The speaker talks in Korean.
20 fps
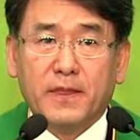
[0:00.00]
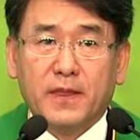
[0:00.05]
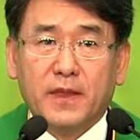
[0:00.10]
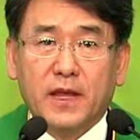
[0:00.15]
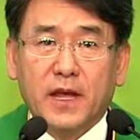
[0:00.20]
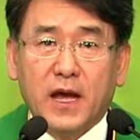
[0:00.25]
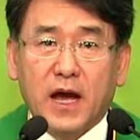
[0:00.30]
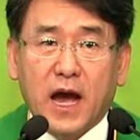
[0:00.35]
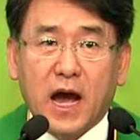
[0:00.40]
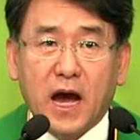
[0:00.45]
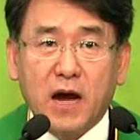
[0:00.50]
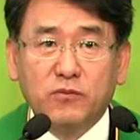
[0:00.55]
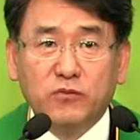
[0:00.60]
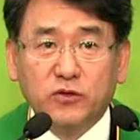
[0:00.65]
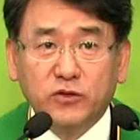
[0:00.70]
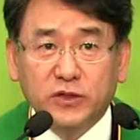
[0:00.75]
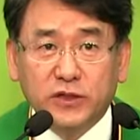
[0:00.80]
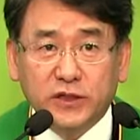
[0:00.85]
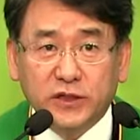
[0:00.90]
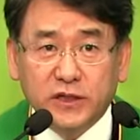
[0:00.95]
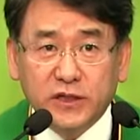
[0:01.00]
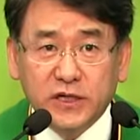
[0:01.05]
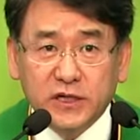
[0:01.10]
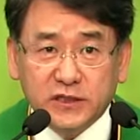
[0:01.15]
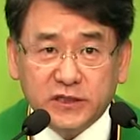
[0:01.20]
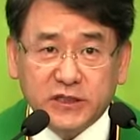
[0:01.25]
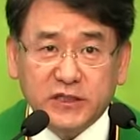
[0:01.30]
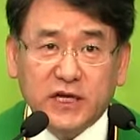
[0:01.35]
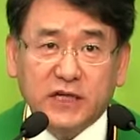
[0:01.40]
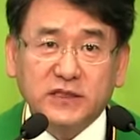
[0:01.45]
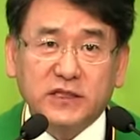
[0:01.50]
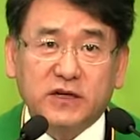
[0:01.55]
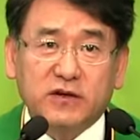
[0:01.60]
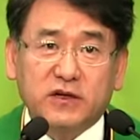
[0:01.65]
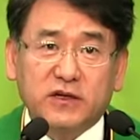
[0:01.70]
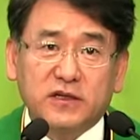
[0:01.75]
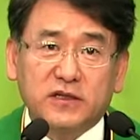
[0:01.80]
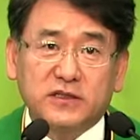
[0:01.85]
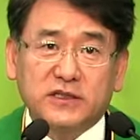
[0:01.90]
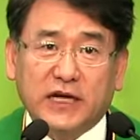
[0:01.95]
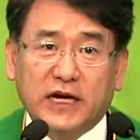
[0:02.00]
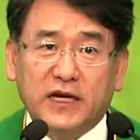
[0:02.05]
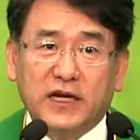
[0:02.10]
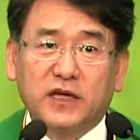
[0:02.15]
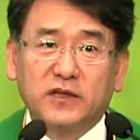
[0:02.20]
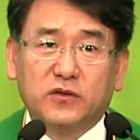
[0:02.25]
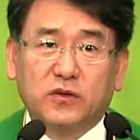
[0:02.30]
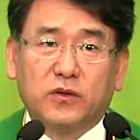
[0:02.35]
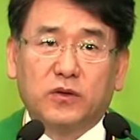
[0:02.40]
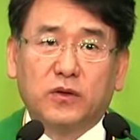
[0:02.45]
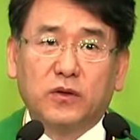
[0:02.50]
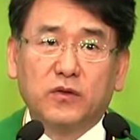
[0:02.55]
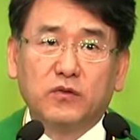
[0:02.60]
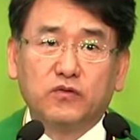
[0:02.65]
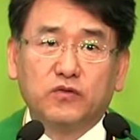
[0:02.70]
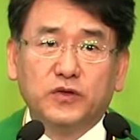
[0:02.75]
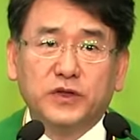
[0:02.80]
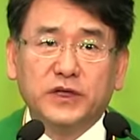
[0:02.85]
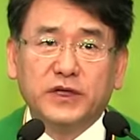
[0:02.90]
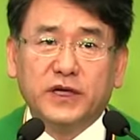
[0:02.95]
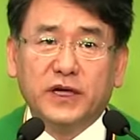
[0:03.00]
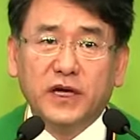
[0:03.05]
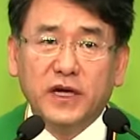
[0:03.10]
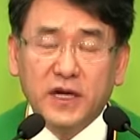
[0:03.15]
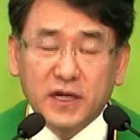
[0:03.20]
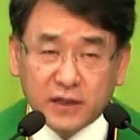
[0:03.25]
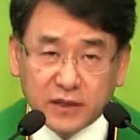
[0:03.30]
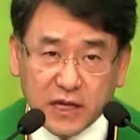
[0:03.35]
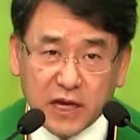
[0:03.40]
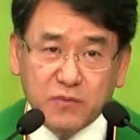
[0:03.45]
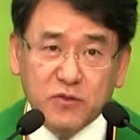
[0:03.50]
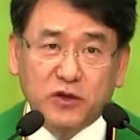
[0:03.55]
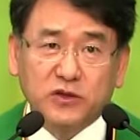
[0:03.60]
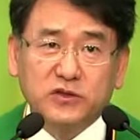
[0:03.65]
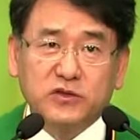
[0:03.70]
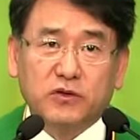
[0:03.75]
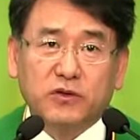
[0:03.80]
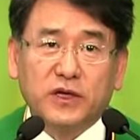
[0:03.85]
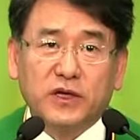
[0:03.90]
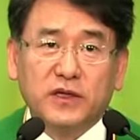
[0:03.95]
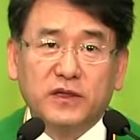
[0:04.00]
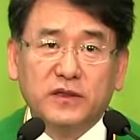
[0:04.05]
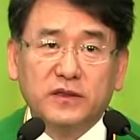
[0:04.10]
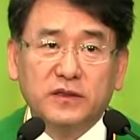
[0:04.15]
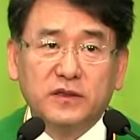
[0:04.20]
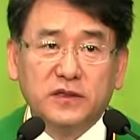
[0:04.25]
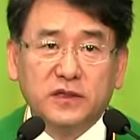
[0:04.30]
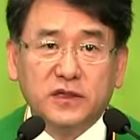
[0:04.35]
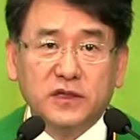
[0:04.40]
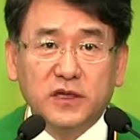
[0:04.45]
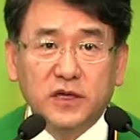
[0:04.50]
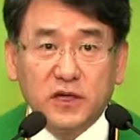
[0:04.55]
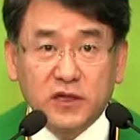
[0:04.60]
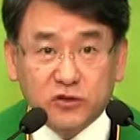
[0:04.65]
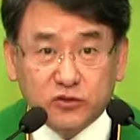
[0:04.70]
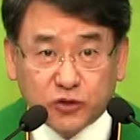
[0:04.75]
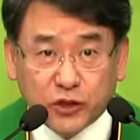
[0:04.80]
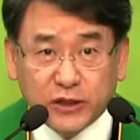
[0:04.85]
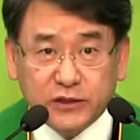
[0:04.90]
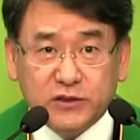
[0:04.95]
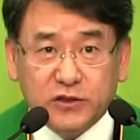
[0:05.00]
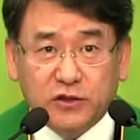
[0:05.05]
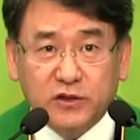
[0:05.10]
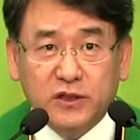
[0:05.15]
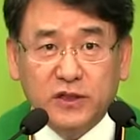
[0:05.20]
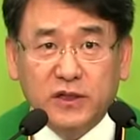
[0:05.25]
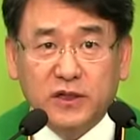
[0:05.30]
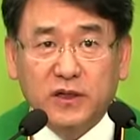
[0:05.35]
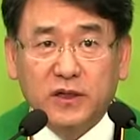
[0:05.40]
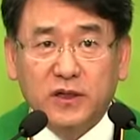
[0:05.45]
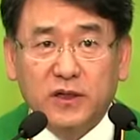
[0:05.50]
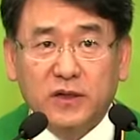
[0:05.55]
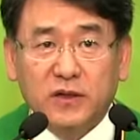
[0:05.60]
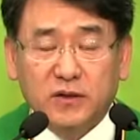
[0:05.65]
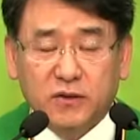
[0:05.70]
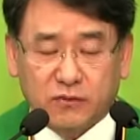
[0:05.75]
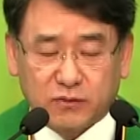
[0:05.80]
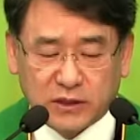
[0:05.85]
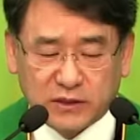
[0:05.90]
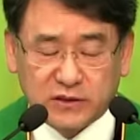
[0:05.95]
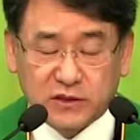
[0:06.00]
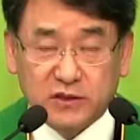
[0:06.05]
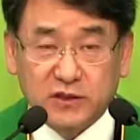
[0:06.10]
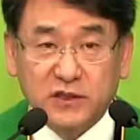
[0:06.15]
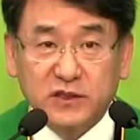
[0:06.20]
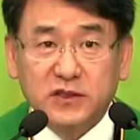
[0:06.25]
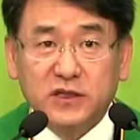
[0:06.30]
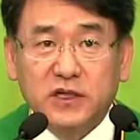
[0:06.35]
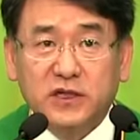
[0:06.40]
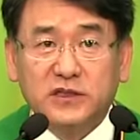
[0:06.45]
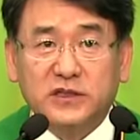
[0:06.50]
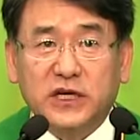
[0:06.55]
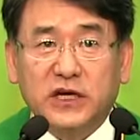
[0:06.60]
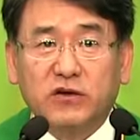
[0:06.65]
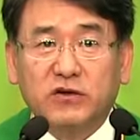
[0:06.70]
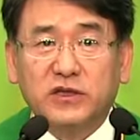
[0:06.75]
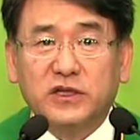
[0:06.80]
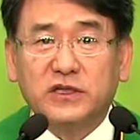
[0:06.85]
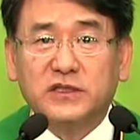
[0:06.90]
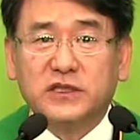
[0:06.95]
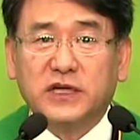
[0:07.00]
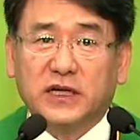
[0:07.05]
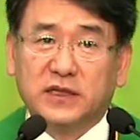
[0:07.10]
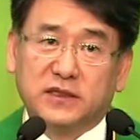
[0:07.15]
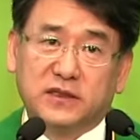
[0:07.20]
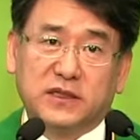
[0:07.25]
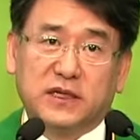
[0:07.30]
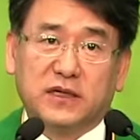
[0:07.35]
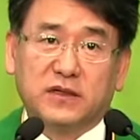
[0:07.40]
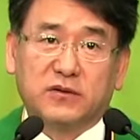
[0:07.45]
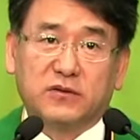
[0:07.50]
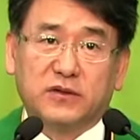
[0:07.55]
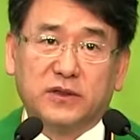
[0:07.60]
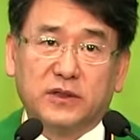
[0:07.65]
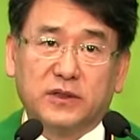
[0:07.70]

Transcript: 아무리 신앙생활을 잘해도 우리의 내면 속에 있는 이 죄성이 완전히 제거되지 않는다는 거예요.